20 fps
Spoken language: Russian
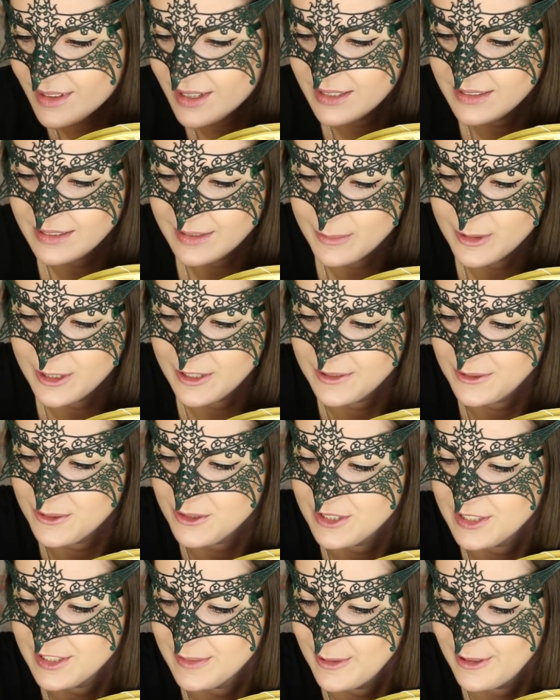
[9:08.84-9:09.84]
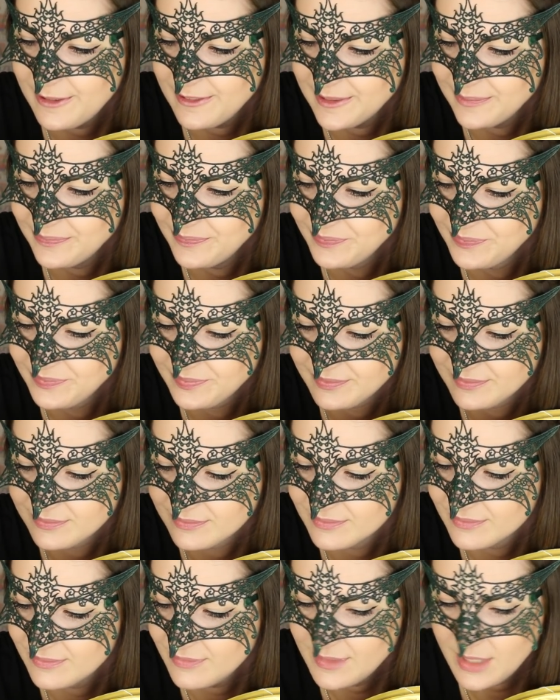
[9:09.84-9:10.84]
Это было тоже забавно.
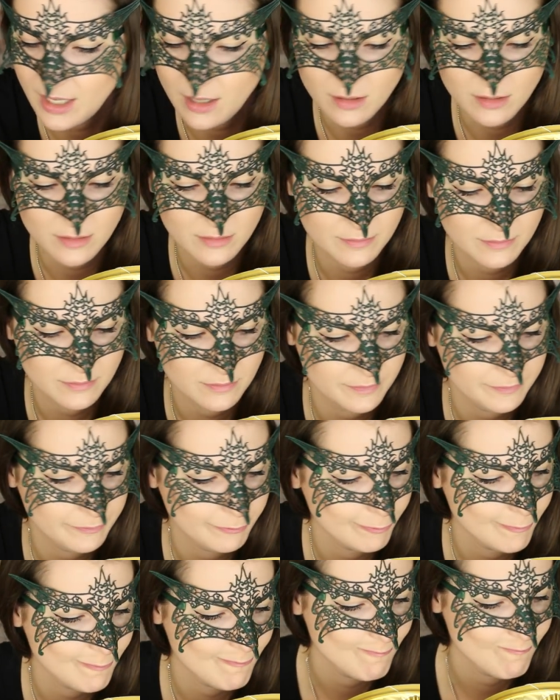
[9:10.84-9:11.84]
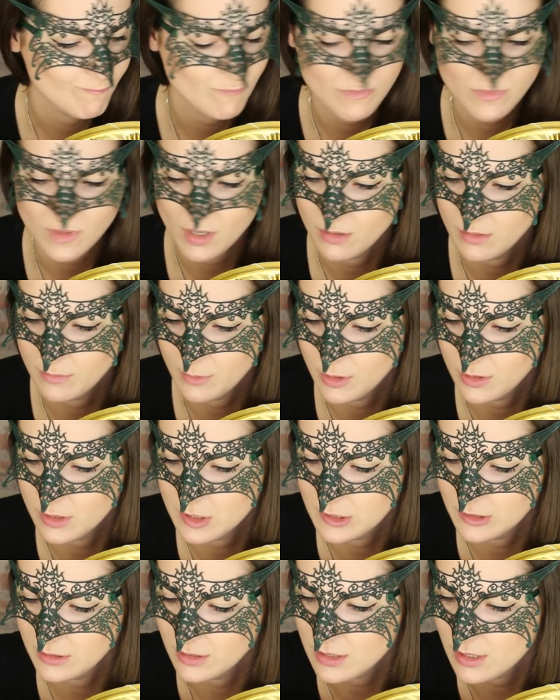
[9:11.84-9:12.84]
Так. У меня
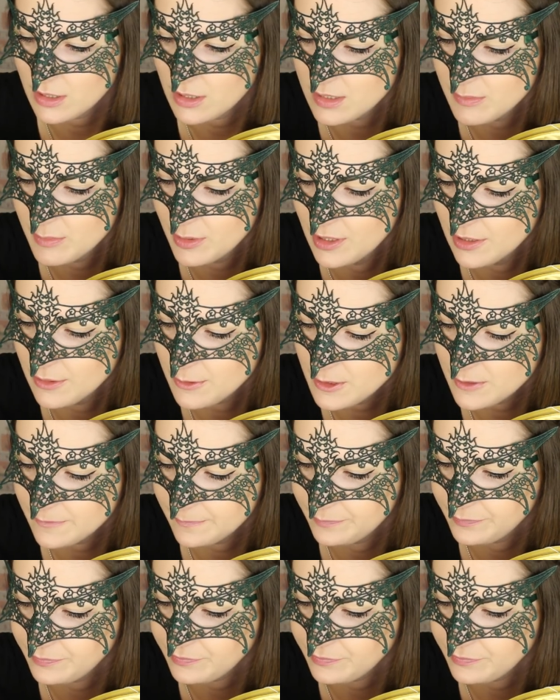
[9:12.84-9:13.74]
даже глаза разбегаются.